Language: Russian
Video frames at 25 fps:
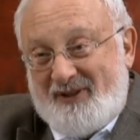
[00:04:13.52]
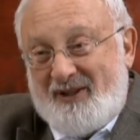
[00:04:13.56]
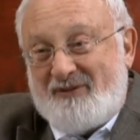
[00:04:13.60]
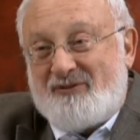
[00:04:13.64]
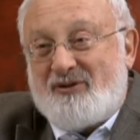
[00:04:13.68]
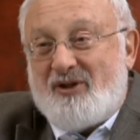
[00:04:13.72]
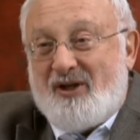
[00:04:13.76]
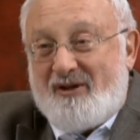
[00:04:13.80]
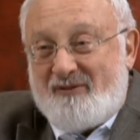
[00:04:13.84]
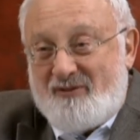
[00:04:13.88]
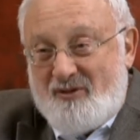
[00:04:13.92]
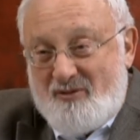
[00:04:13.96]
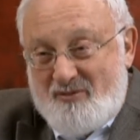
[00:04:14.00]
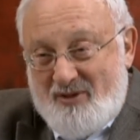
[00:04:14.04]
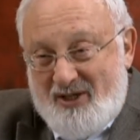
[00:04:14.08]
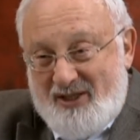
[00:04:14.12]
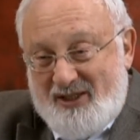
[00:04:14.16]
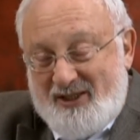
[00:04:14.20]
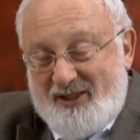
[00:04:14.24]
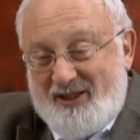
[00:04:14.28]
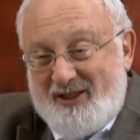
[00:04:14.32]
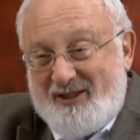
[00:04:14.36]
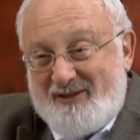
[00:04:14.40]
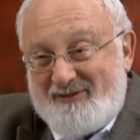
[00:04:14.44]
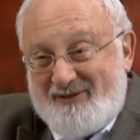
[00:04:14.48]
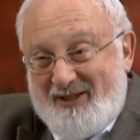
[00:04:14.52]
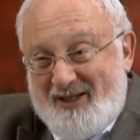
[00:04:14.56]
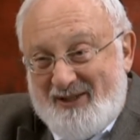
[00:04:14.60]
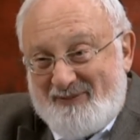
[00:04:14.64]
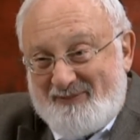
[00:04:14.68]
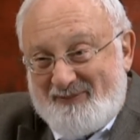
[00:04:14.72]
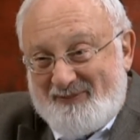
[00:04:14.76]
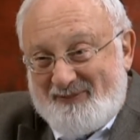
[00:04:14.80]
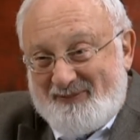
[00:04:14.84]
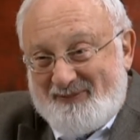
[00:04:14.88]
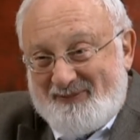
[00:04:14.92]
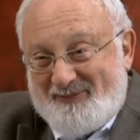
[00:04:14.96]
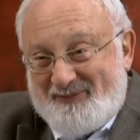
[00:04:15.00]
И все равно мы о них не
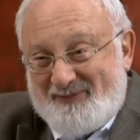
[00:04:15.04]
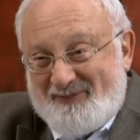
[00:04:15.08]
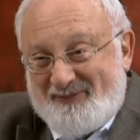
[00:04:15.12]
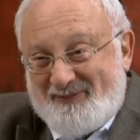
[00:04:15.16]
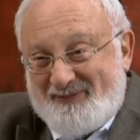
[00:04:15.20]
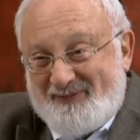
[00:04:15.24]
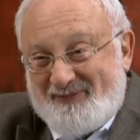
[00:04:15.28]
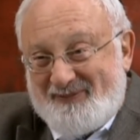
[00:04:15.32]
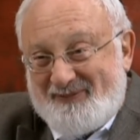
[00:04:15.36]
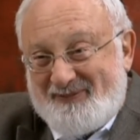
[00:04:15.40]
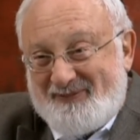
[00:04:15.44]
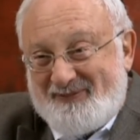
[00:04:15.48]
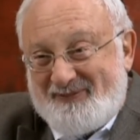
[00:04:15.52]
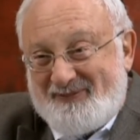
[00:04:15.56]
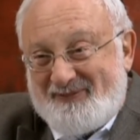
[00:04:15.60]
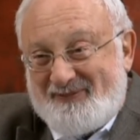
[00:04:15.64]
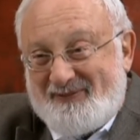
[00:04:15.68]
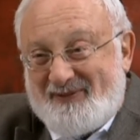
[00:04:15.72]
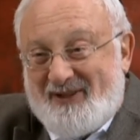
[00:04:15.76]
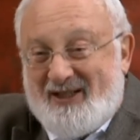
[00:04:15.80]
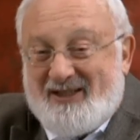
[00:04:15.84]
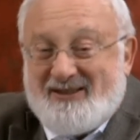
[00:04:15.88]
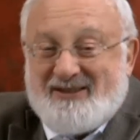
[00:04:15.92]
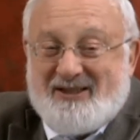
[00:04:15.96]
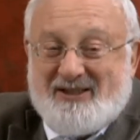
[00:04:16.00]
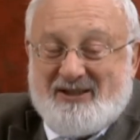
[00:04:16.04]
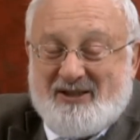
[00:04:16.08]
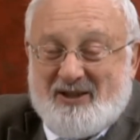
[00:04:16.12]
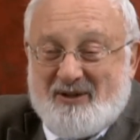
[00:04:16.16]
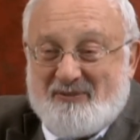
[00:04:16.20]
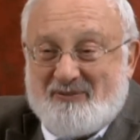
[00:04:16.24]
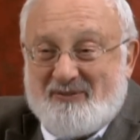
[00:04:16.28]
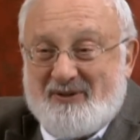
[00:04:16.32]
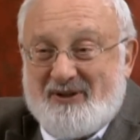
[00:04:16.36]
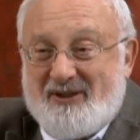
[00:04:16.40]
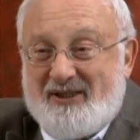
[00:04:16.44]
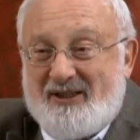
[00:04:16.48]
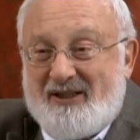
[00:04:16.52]
говорим. Почему? А
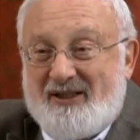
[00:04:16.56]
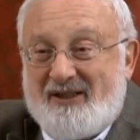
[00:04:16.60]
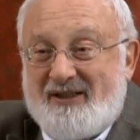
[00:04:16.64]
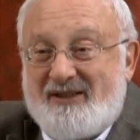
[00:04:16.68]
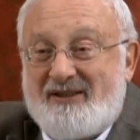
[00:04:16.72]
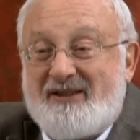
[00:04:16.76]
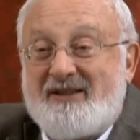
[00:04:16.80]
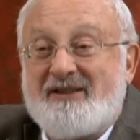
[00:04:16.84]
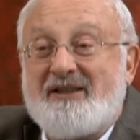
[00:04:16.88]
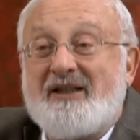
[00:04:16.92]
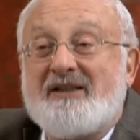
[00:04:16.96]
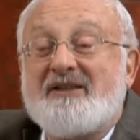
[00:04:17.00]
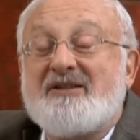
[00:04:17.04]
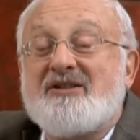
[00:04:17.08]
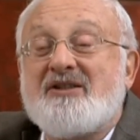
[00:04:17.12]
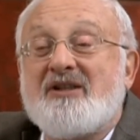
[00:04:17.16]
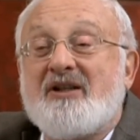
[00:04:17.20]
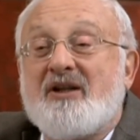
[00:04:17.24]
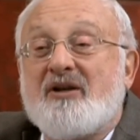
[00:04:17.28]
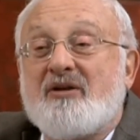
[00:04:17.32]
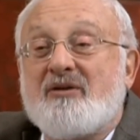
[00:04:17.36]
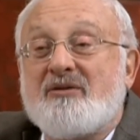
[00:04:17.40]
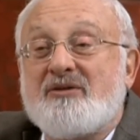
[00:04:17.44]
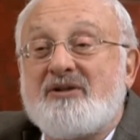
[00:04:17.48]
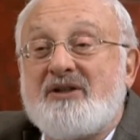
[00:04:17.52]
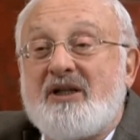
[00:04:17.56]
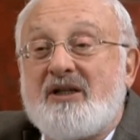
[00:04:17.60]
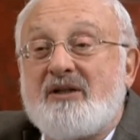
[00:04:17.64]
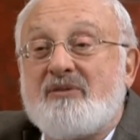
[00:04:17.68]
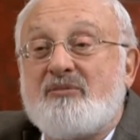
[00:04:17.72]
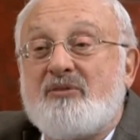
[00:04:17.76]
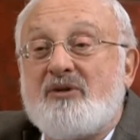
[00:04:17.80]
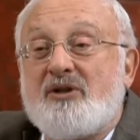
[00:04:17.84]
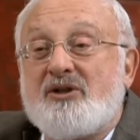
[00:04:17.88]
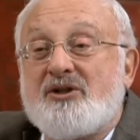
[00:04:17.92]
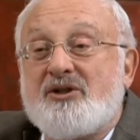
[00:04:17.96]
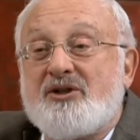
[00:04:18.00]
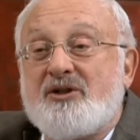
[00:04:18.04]
зачем? Не надо человеку знать
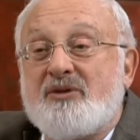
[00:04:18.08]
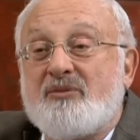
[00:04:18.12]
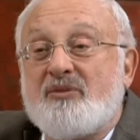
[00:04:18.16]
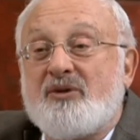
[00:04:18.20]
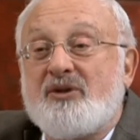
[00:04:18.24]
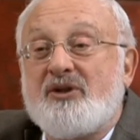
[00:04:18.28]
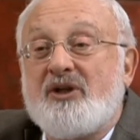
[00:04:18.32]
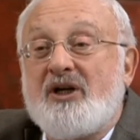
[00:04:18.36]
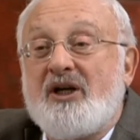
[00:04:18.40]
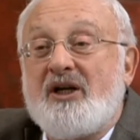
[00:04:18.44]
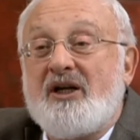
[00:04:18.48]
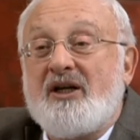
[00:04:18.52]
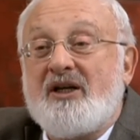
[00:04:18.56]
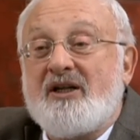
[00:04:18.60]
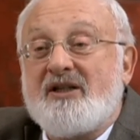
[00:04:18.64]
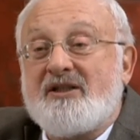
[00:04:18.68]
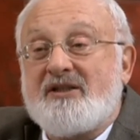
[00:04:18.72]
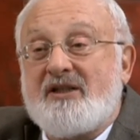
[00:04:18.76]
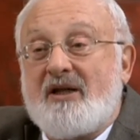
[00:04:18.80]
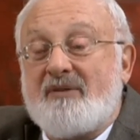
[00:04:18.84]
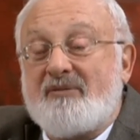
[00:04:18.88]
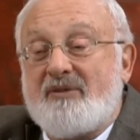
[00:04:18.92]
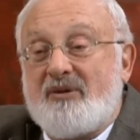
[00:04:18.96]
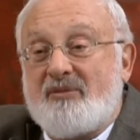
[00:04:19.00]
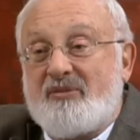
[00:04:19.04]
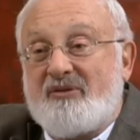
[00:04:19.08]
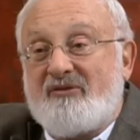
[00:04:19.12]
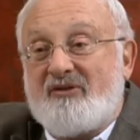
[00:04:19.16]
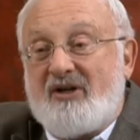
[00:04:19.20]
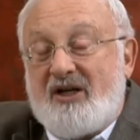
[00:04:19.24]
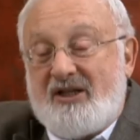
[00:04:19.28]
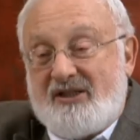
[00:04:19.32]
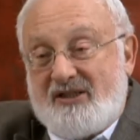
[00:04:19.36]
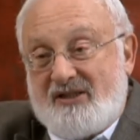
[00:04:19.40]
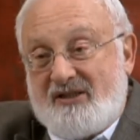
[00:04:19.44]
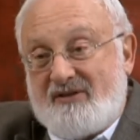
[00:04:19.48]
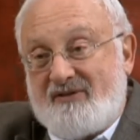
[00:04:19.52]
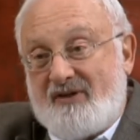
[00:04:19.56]
больше, чем он сам
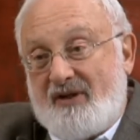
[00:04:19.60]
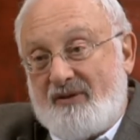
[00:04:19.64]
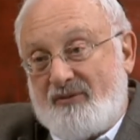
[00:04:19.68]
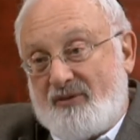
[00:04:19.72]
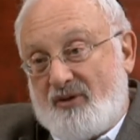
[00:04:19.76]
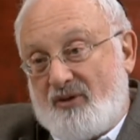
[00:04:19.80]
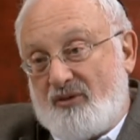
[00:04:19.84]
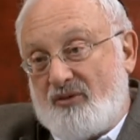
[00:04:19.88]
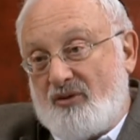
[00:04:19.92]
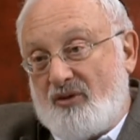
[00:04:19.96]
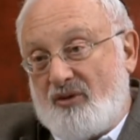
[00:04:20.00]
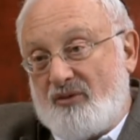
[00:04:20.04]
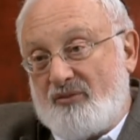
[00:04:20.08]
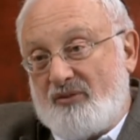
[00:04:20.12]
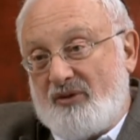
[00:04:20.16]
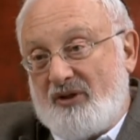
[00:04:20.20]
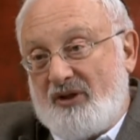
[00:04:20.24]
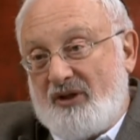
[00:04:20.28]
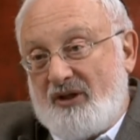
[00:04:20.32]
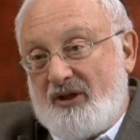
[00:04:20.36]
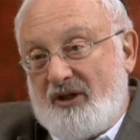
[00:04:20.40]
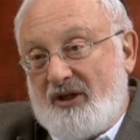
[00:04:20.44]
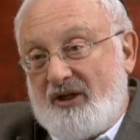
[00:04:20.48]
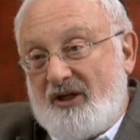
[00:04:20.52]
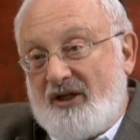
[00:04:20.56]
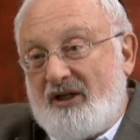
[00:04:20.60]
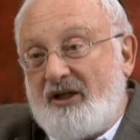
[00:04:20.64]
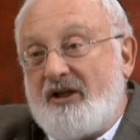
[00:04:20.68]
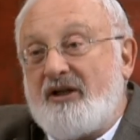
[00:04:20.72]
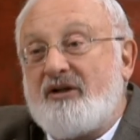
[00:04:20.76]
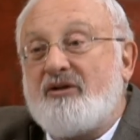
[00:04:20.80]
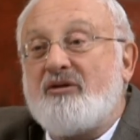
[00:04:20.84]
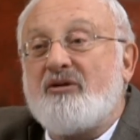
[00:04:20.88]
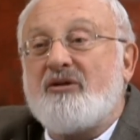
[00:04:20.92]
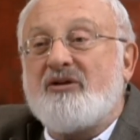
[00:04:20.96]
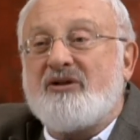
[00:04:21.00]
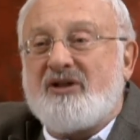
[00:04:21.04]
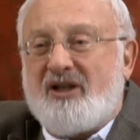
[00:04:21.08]
добивается своим трудом.
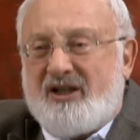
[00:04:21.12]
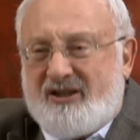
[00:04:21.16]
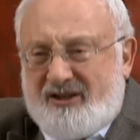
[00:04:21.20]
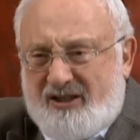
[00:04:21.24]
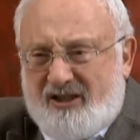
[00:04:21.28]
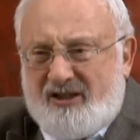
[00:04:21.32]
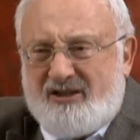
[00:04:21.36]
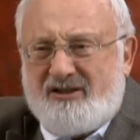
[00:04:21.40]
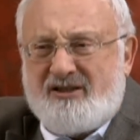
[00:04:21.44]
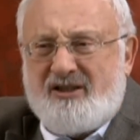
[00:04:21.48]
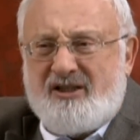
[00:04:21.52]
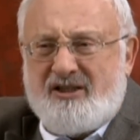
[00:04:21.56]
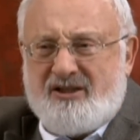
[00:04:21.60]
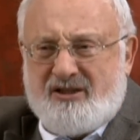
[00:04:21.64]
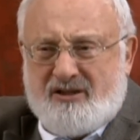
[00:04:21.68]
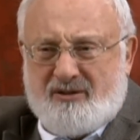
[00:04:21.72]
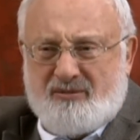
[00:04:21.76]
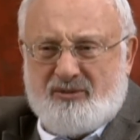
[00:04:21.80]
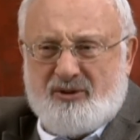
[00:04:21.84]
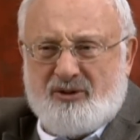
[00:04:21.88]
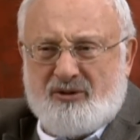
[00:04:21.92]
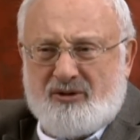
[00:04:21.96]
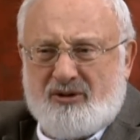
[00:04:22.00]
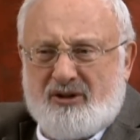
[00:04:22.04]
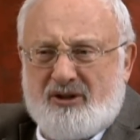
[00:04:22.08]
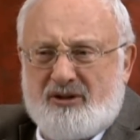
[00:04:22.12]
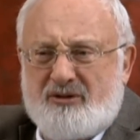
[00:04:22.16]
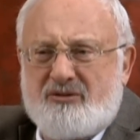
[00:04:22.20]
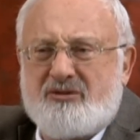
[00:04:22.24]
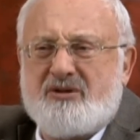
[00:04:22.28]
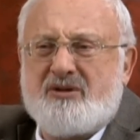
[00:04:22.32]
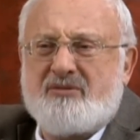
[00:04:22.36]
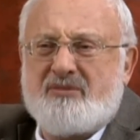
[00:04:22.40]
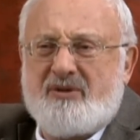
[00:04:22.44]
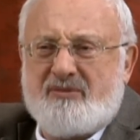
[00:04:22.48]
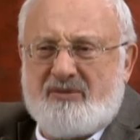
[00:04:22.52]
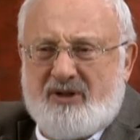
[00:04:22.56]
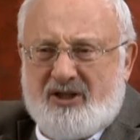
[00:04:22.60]
И то он открыл слишком много.
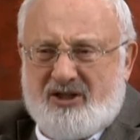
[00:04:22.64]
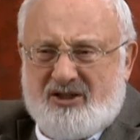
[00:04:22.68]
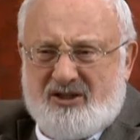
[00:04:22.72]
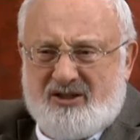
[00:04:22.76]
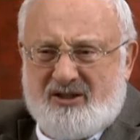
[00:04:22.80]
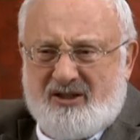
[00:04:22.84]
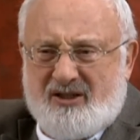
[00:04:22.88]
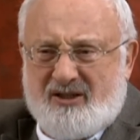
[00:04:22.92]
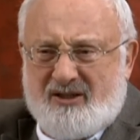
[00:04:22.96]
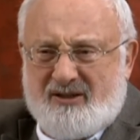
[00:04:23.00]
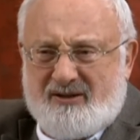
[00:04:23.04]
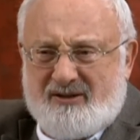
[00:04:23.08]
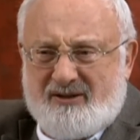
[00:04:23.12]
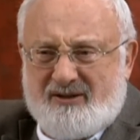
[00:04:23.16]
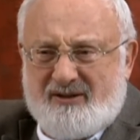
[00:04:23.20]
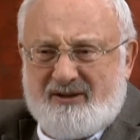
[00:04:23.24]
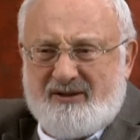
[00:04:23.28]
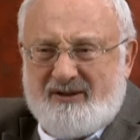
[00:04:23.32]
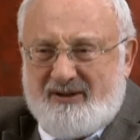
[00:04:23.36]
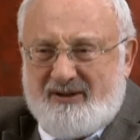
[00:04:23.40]
Лучше бы меньше знал.